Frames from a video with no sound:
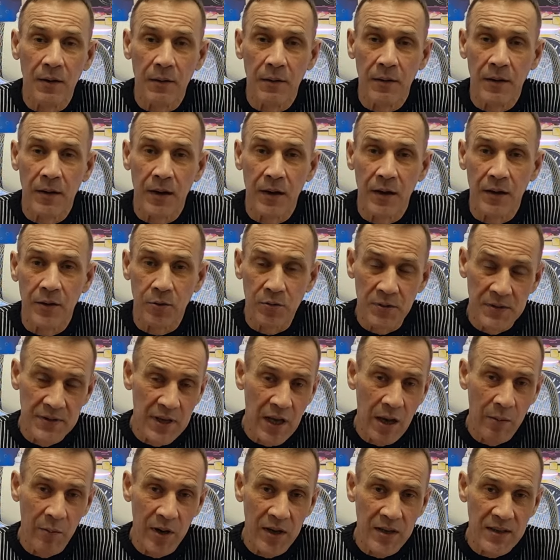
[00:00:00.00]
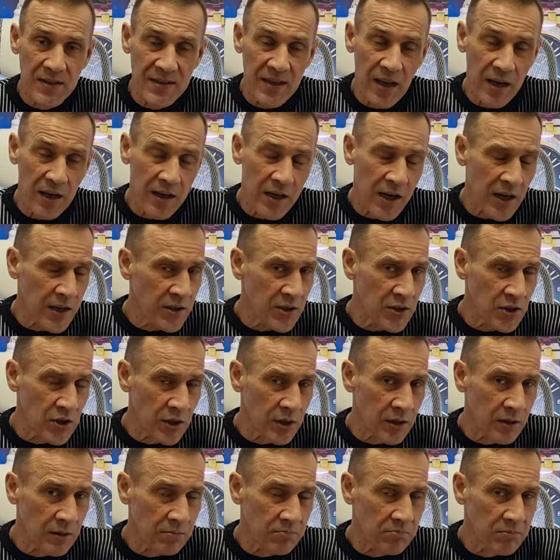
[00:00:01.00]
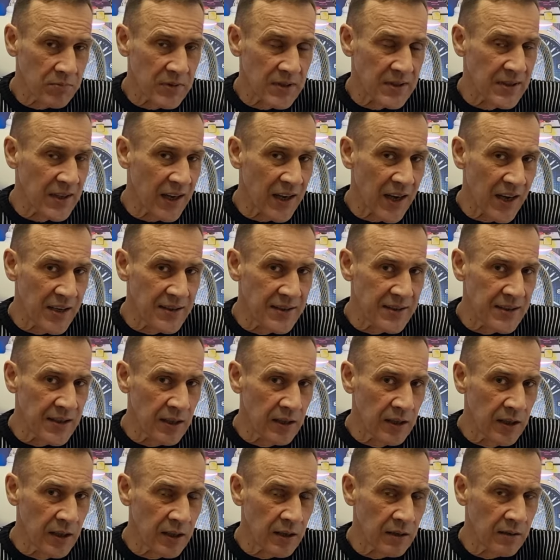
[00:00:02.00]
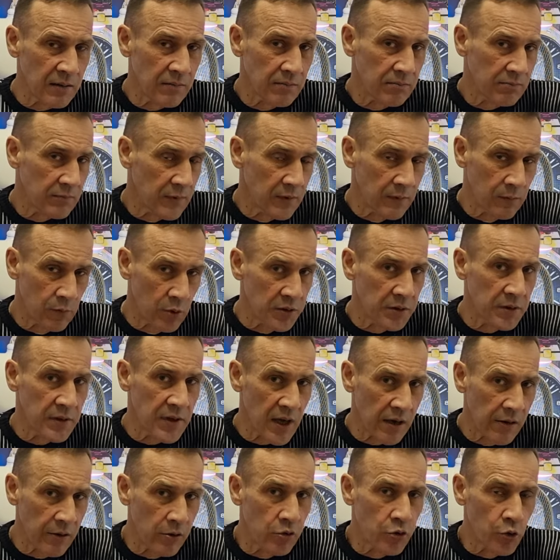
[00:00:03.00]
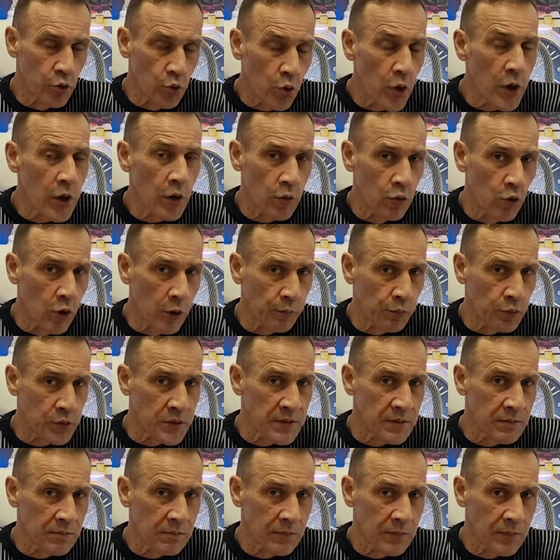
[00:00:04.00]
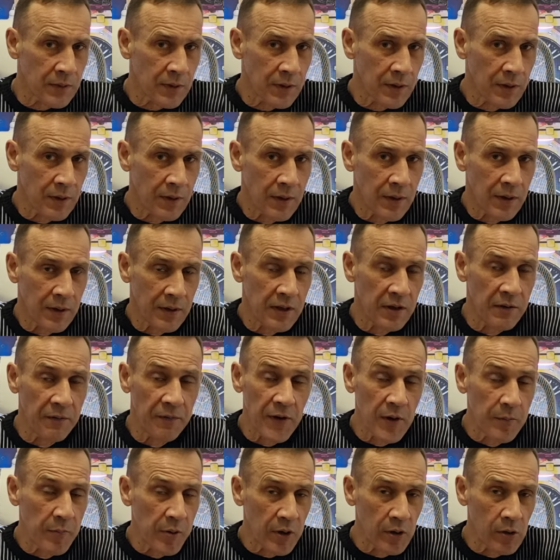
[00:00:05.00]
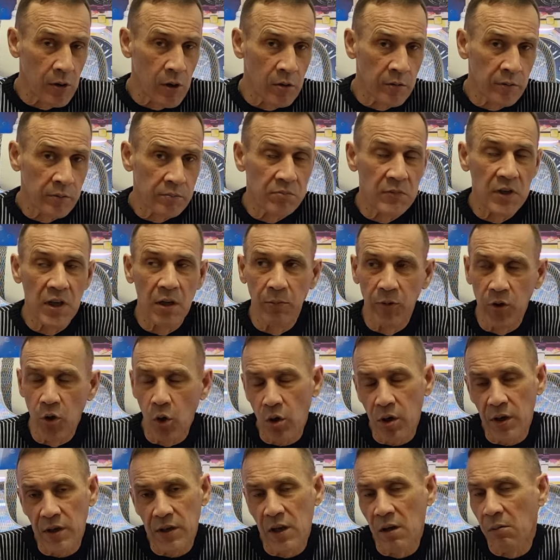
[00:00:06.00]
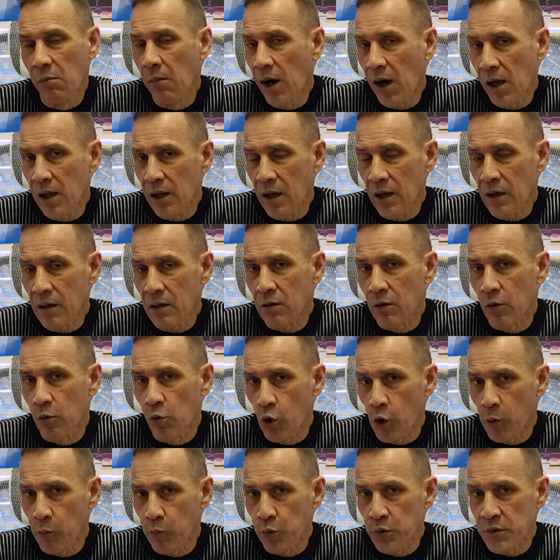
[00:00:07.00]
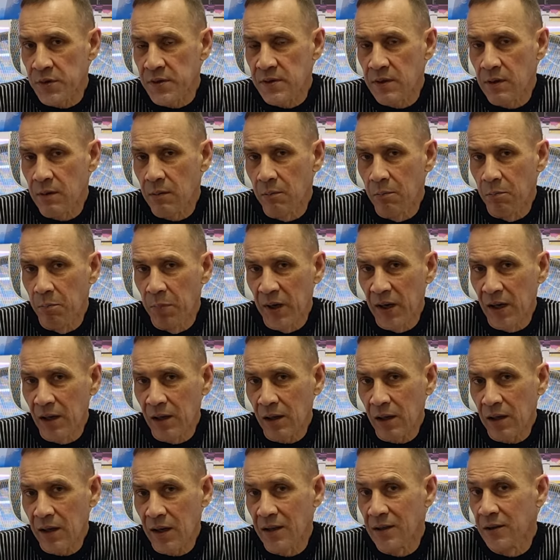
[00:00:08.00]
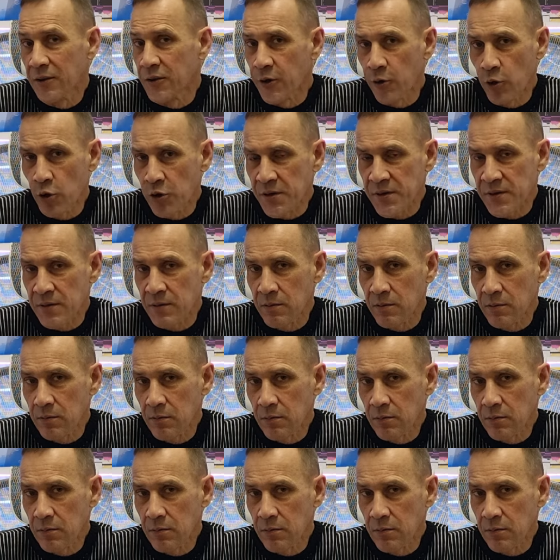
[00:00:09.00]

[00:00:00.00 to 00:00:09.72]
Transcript: Э, друзья мои, заказчик захотел их. Вот я говорю, другой корпус. И выбрал он немного много ни мало корпус Bell Ross.